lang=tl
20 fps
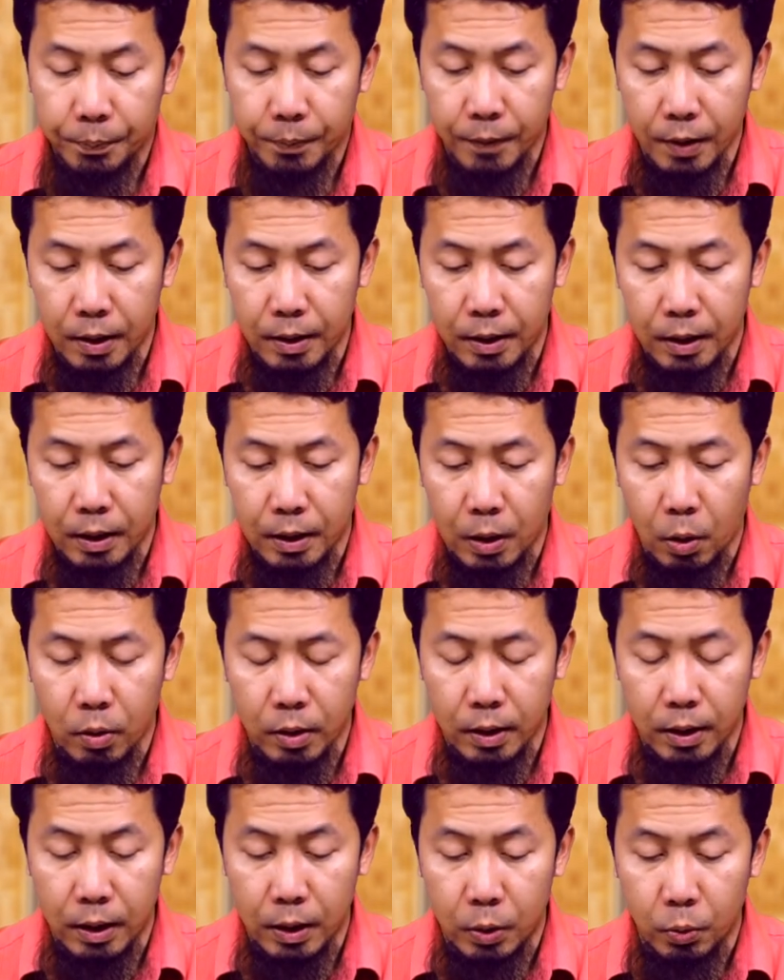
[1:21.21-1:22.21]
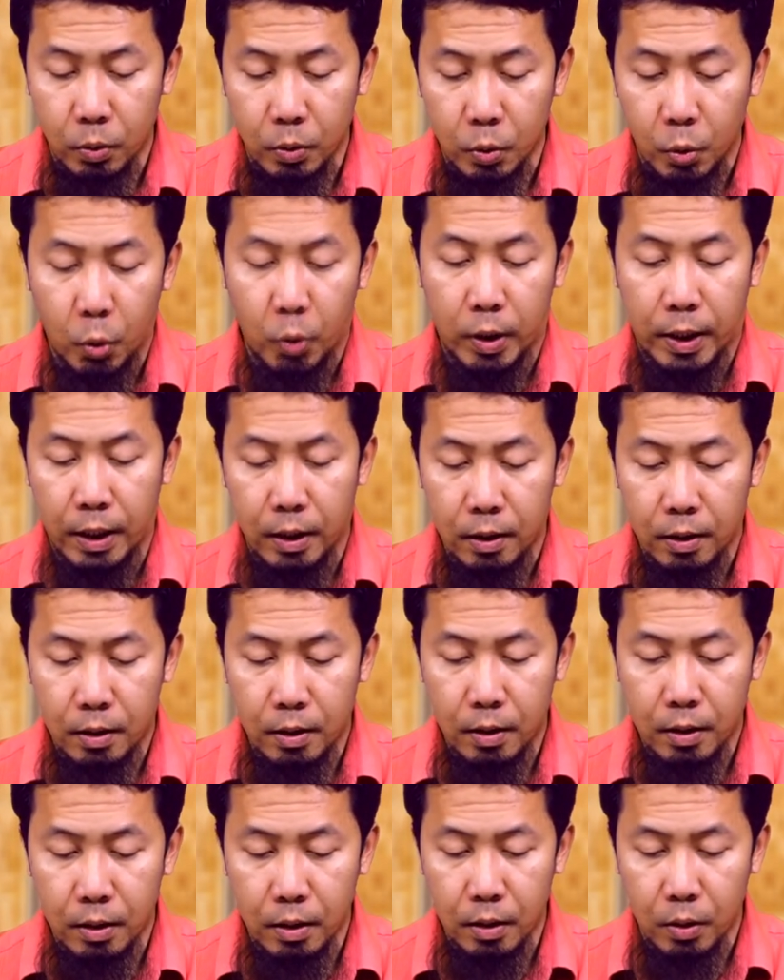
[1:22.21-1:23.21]
Na, tinatawag din itong duri
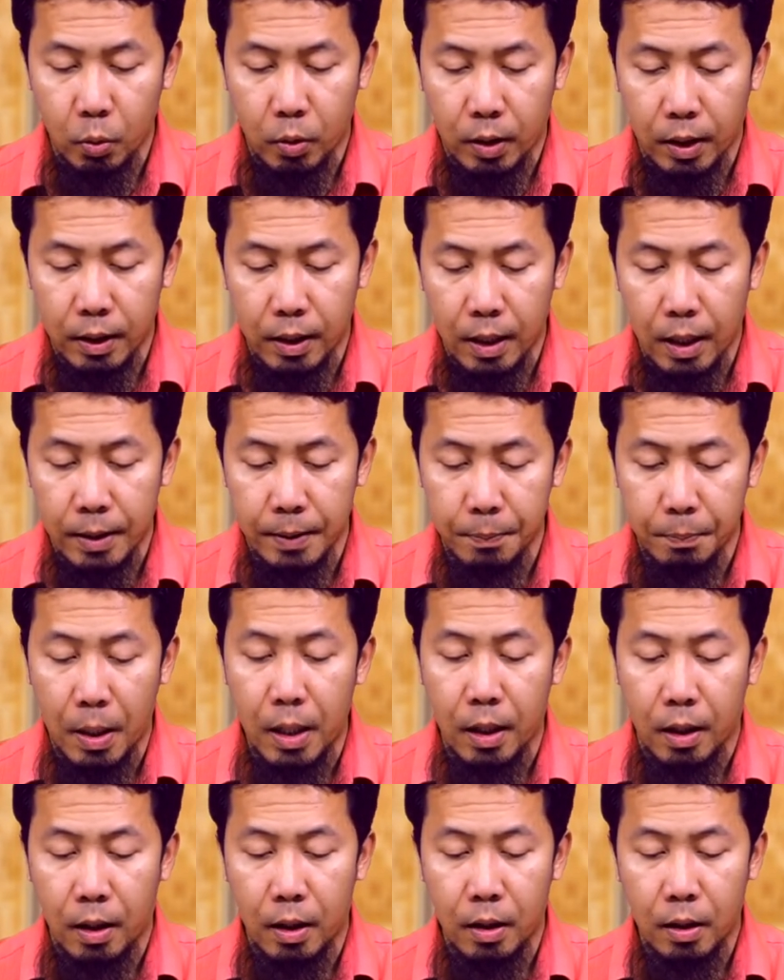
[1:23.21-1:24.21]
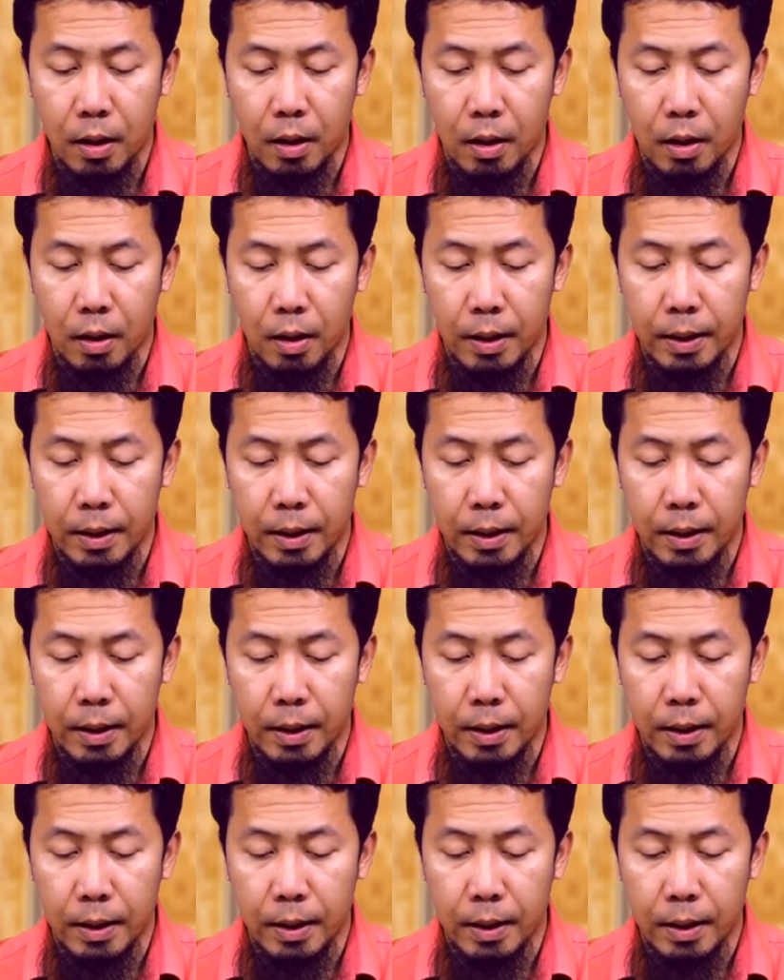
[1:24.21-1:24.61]
o kaya anmahar, uh, ah,